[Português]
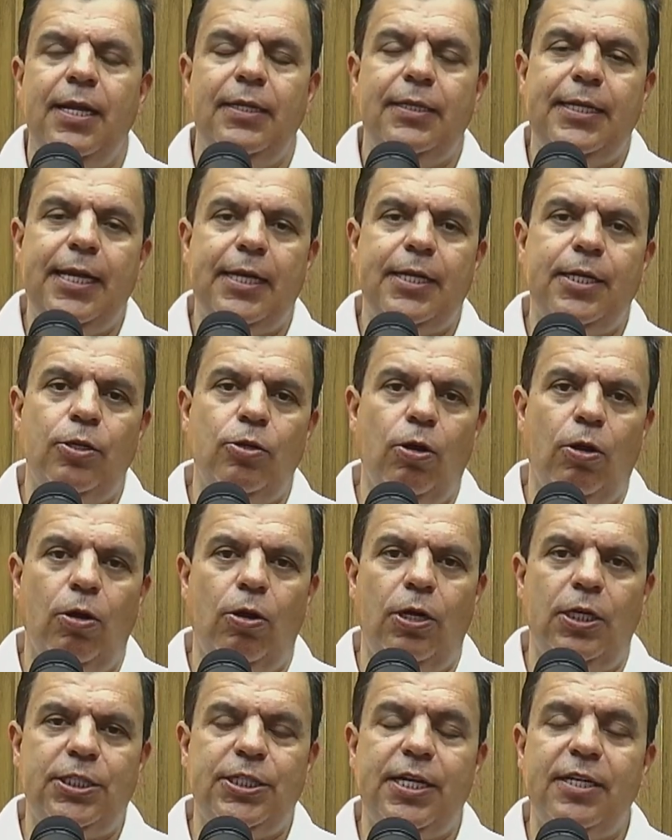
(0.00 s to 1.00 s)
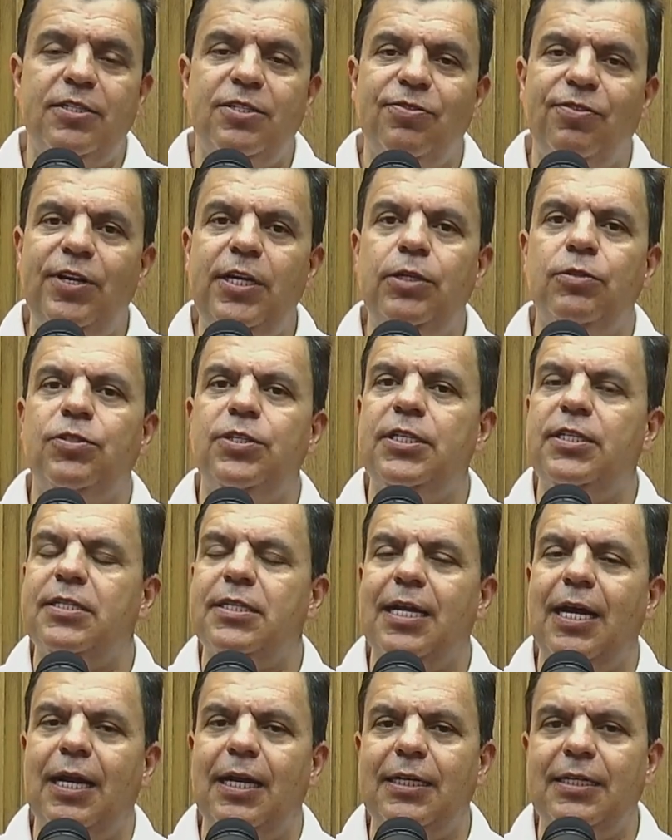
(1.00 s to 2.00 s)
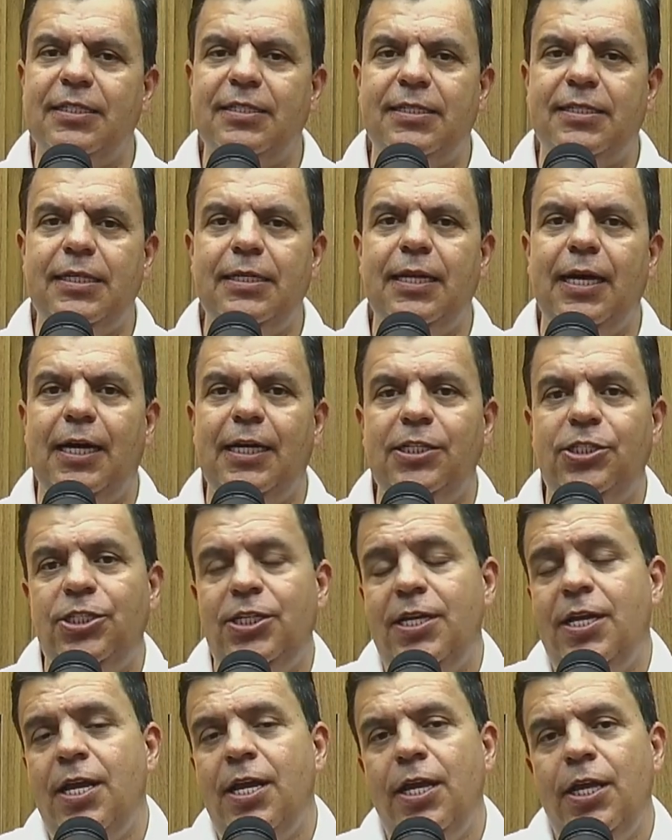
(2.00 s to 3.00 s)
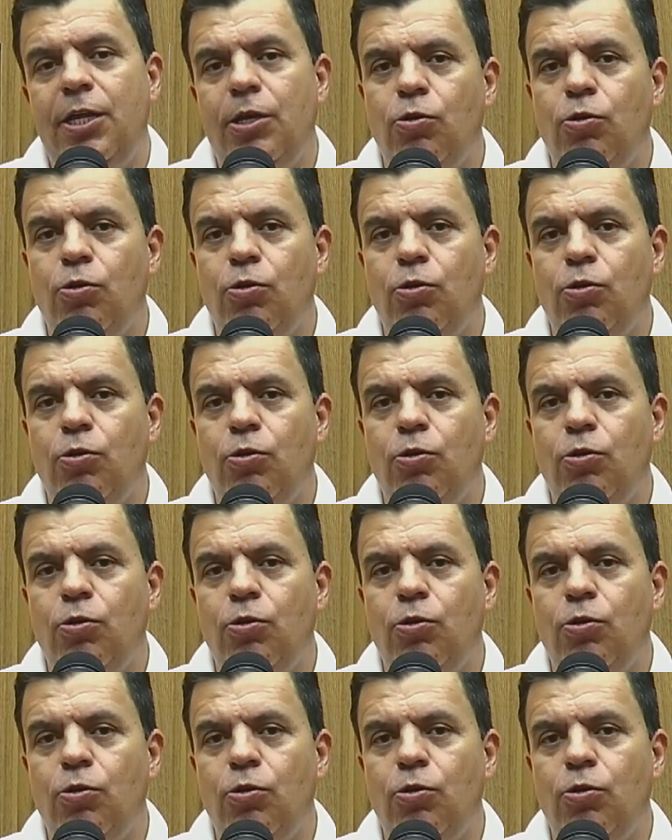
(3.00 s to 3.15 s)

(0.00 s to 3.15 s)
tecnológicas venham se instalar na cidade e,